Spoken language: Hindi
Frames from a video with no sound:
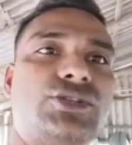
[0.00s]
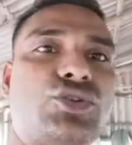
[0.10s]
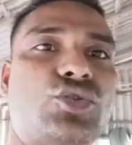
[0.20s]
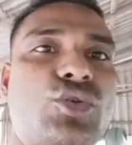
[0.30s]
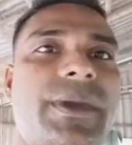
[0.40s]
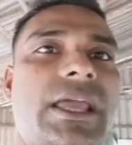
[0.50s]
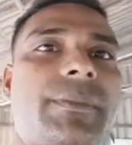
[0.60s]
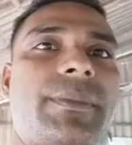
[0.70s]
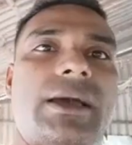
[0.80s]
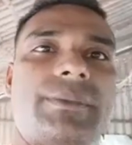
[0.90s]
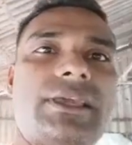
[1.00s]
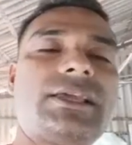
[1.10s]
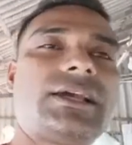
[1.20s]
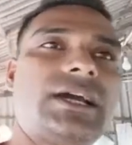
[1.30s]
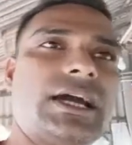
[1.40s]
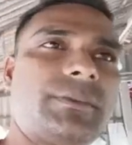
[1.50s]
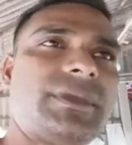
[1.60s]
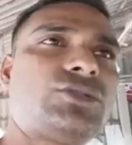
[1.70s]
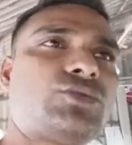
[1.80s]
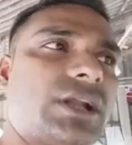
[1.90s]
जो दोपहर में अभी
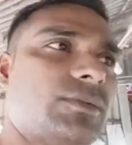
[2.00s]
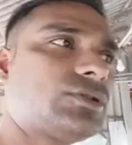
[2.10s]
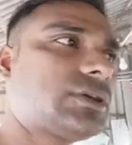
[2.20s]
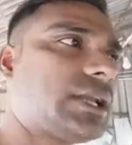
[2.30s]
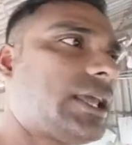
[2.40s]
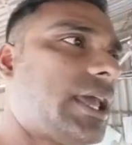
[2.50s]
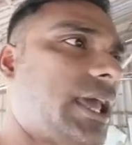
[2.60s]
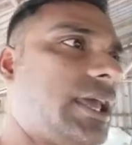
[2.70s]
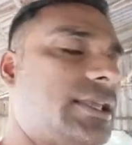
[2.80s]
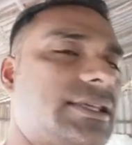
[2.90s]
गर्मी थोड़ा बहुत करके है